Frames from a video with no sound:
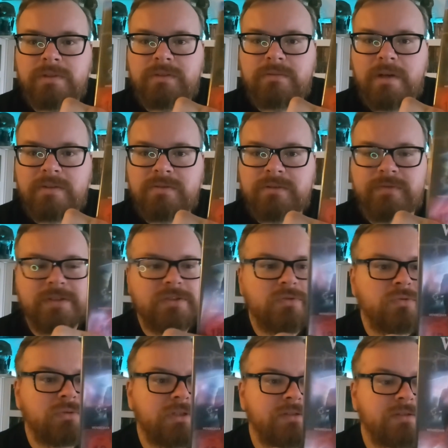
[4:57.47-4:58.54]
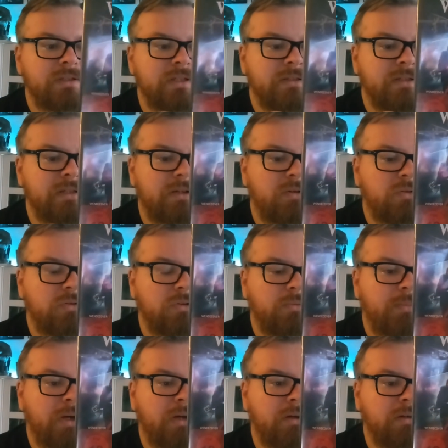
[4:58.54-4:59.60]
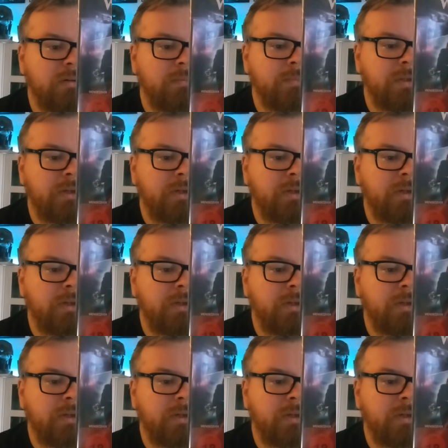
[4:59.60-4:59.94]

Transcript: Ich, also ich finde es gut, dass sie das halt auch nochmal ähm,